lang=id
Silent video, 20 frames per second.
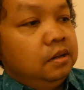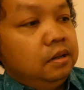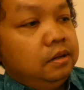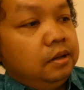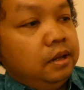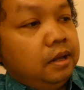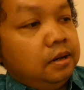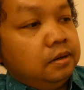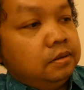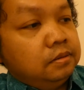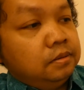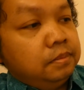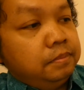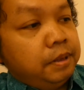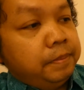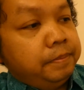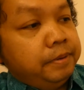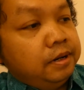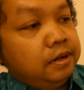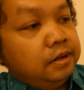Dan
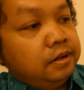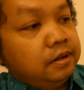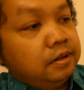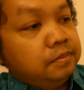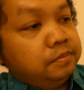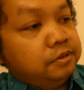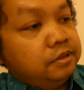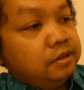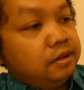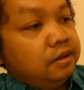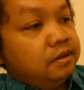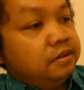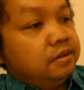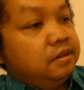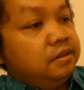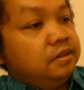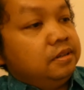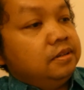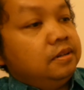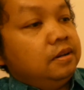berbeda dengan Putri
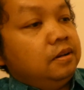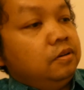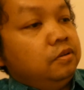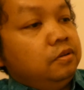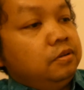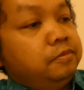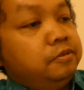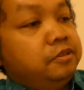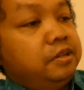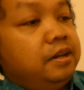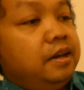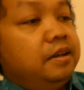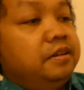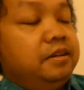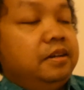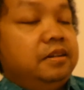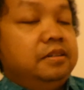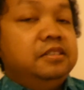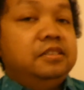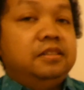Aryani, kalau Putri
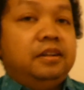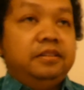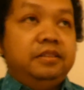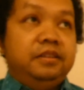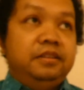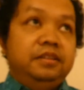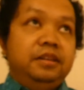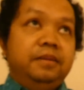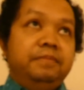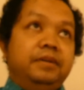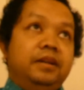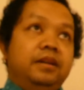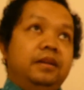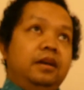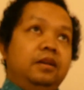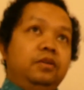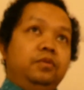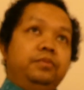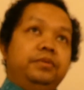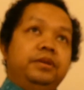Aryani strateginya
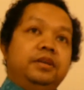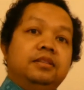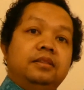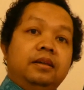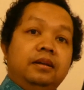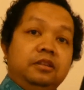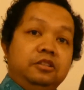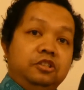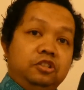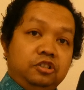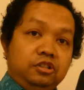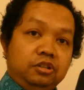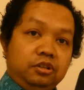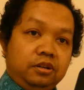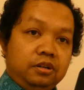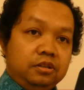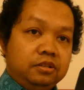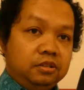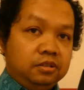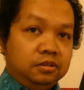melalui talent
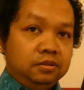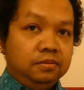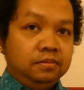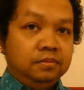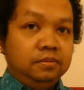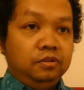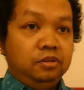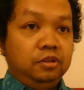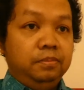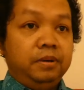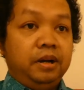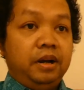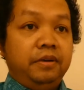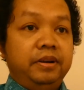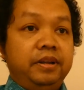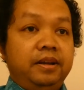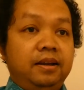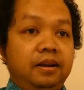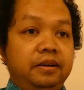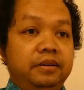search untuk
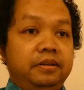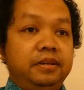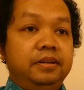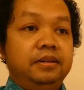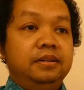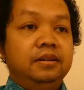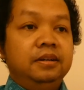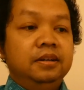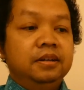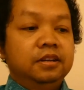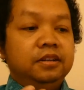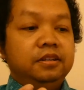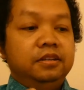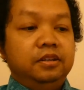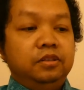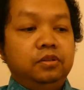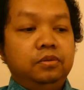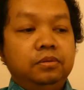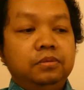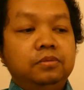mengawali karir,
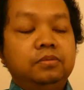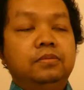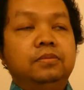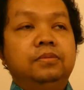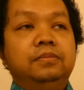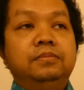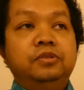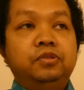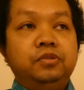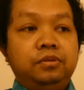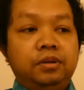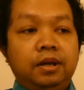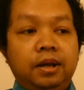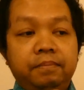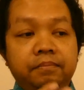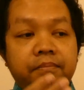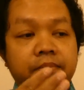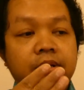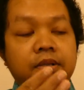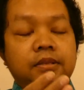dia itu
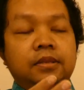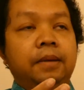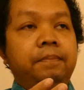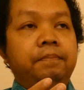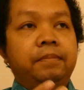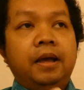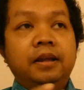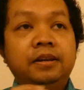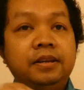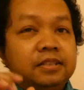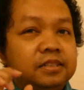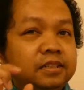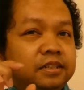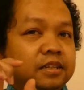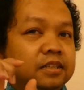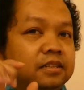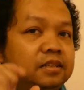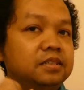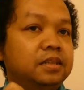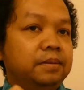juga tak ada
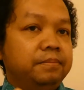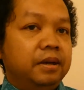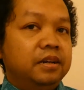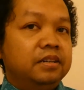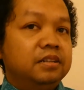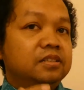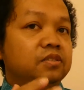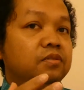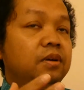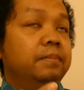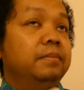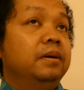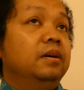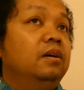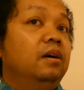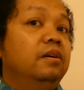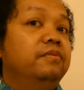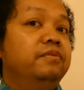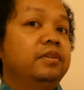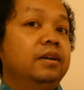sedikit kesamaan dia suka
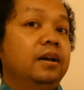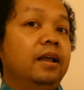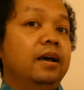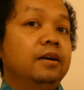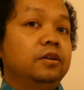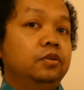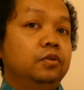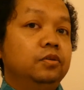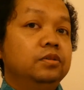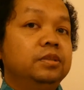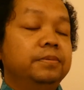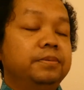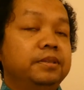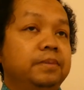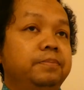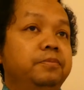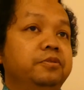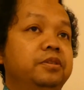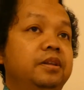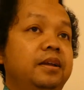mengcover lagu
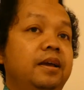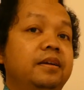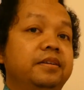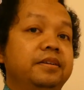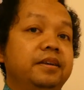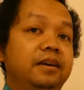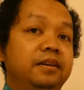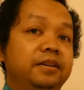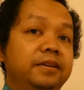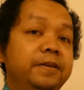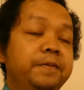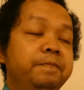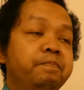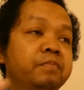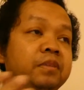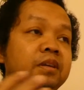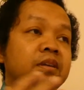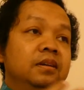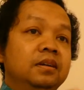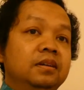seperti Putri Aryani
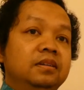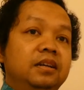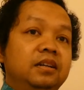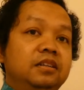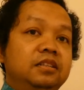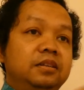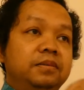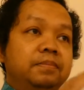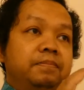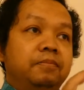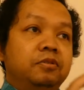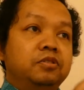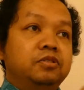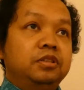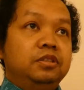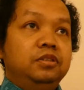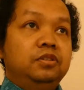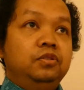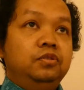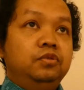dan
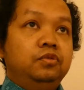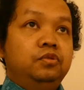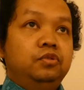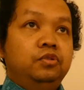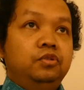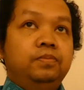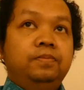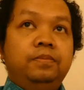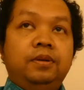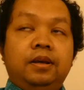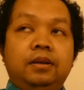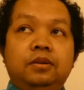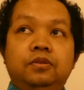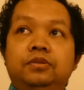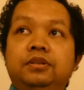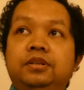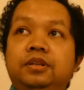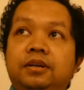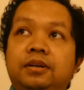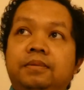diposting di YouTube,
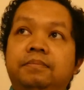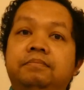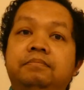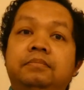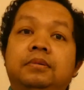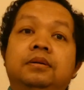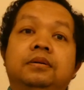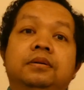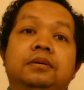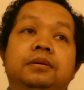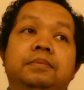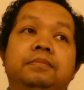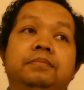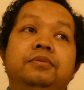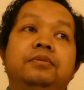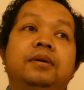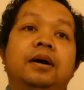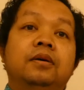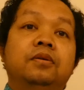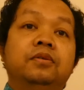lalu dia
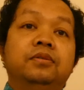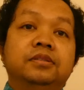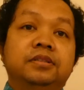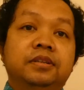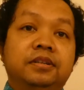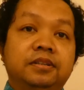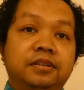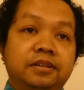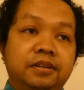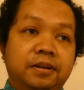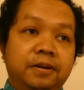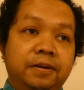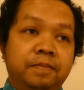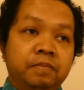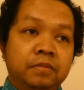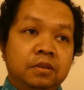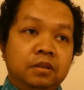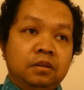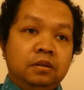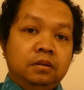membuka konsernya